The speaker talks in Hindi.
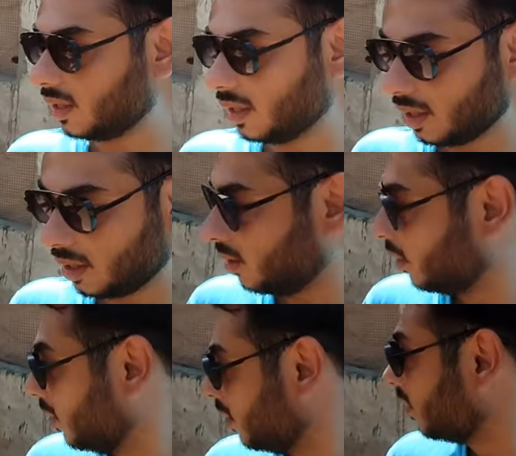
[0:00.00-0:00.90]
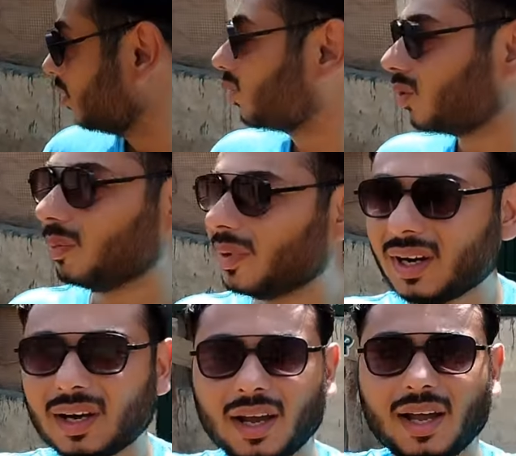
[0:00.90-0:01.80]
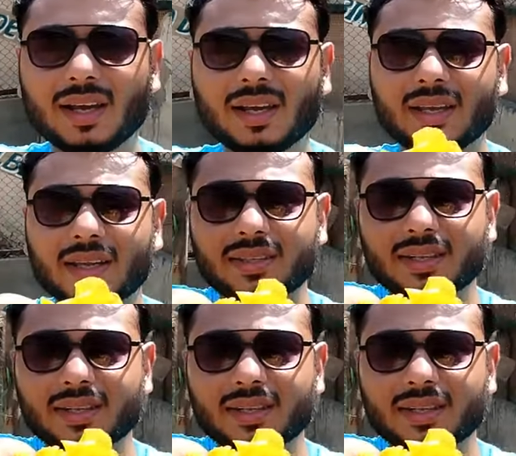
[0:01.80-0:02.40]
एक ही है तो मेरा ख्याल है कि